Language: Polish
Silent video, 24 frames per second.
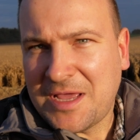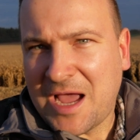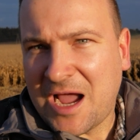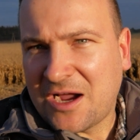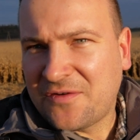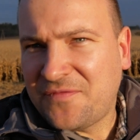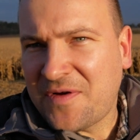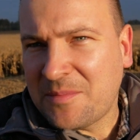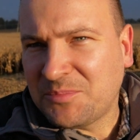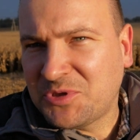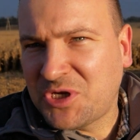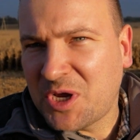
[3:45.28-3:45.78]

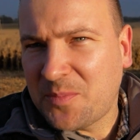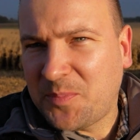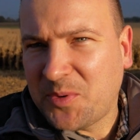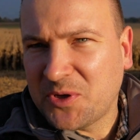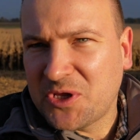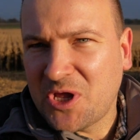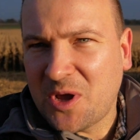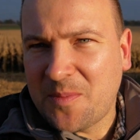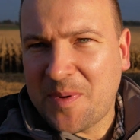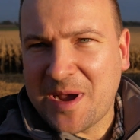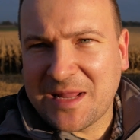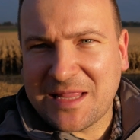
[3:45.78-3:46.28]
Jak Wam się
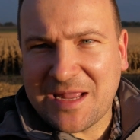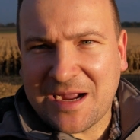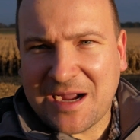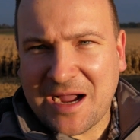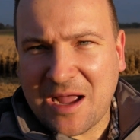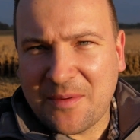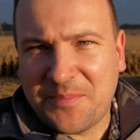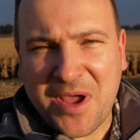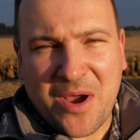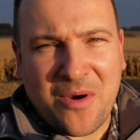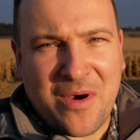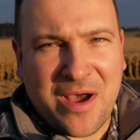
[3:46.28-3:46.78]
podoba
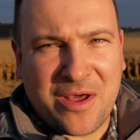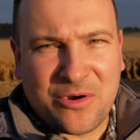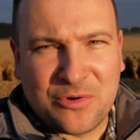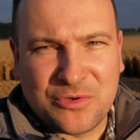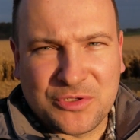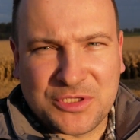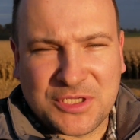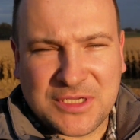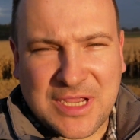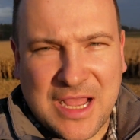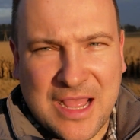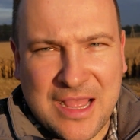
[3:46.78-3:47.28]
taka
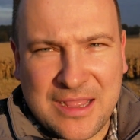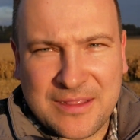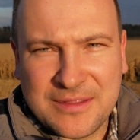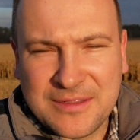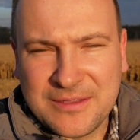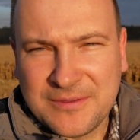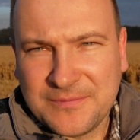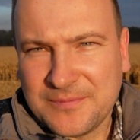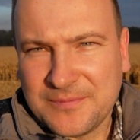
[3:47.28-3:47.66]
białoruska?